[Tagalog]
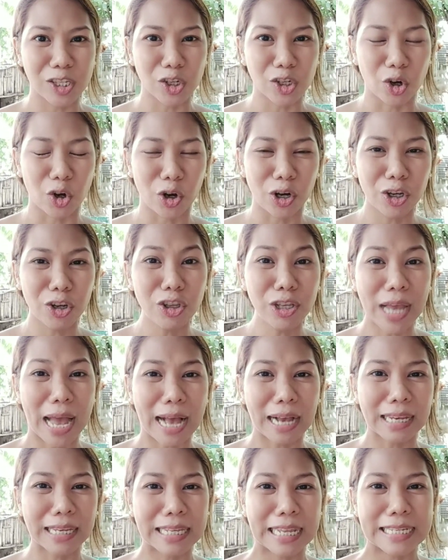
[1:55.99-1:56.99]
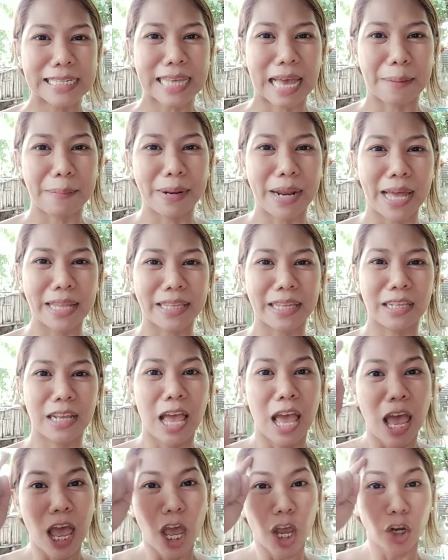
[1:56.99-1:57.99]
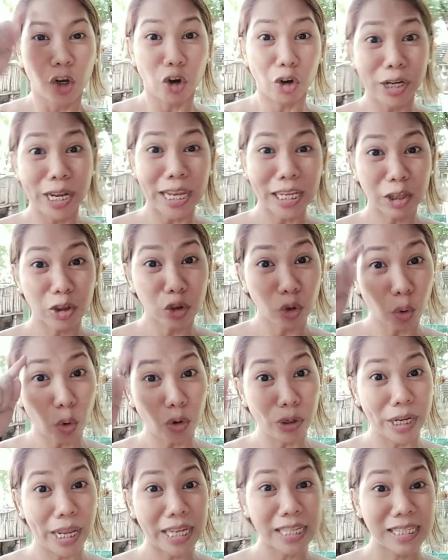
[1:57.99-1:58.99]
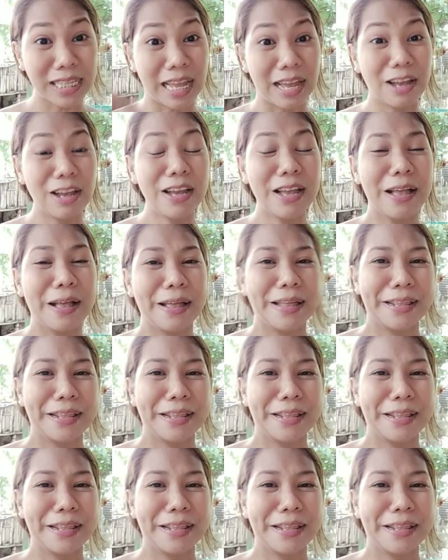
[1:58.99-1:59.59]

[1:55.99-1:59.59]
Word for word: So, yun nga ang sinasabi natin, connect to connect na,